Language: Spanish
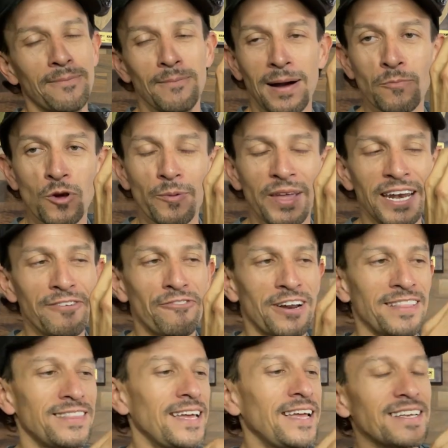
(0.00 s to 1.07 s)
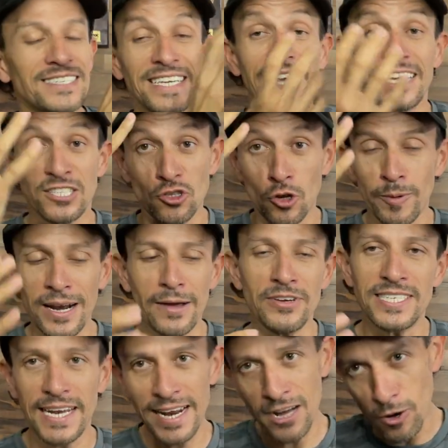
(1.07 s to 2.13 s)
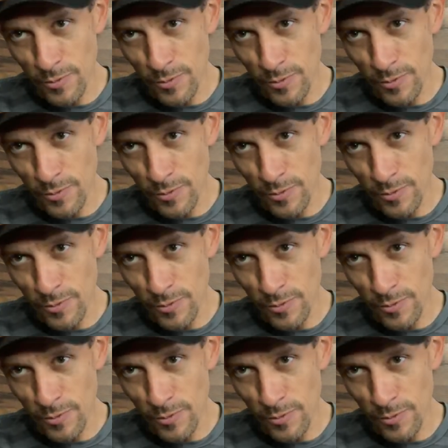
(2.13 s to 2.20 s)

va muy bien enfrente sin que estorbe la visera,